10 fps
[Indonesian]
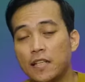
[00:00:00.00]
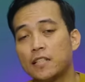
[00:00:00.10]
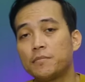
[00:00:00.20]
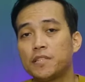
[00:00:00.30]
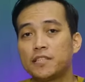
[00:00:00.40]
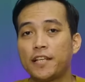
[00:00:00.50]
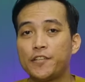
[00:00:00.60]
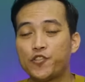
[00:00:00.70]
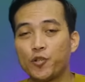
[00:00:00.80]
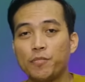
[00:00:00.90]
setelah teman
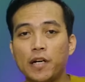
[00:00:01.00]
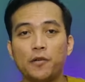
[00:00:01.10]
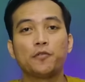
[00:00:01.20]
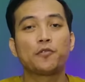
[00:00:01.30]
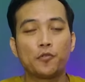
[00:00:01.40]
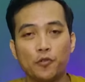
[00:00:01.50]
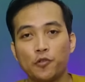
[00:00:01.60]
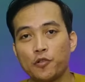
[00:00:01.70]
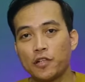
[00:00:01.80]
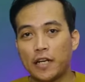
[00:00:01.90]
saya coba
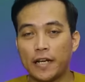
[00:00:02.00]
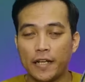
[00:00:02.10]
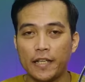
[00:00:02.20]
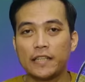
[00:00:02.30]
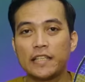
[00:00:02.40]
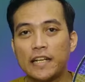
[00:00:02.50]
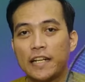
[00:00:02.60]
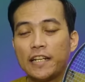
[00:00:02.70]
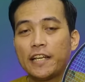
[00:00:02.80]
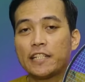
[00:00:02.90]
untuk raket
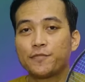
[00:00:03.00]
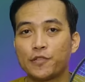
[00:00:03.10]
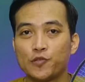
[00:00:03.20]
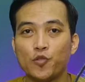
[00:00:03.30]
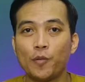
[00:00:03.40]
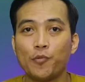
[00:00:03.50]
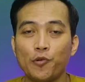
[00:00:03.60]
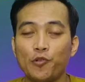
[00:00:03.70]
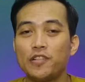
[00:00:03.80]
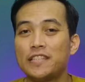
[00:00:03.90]
dari lini Esports
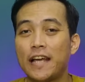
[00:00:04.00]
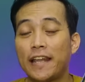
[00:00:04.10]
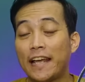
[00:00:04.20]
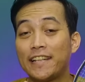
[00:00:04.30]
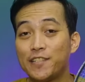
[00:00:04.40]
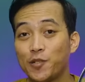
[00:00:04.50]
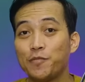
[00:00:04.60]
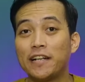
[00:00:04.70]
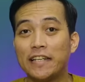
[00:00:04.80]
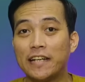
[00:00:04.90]
20, Jayalani
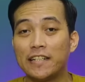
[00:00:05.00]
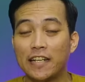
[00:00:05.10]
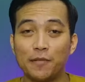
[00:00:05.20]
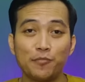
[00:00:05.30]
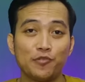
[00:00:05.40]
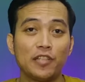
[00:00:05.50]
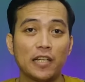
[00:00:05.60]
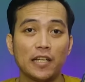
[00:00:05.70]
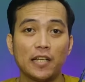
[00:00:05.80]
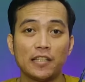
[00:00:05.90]
coba ya, dia kan
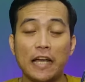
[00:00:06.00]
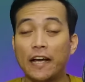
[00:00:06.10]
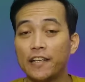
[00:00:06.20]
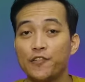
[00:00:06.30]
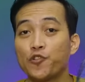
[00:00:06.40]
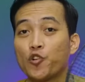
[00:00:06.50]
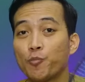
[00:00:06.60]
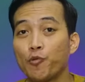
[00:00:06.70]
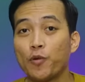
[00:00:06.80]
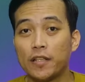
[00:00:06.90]
punya tangan yang
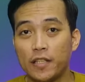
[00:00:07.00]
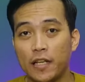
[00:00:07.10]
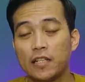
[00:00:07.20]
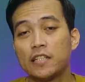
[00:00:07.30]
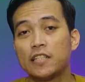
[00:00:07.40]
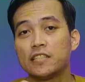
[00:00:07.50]
cukup kuat ya.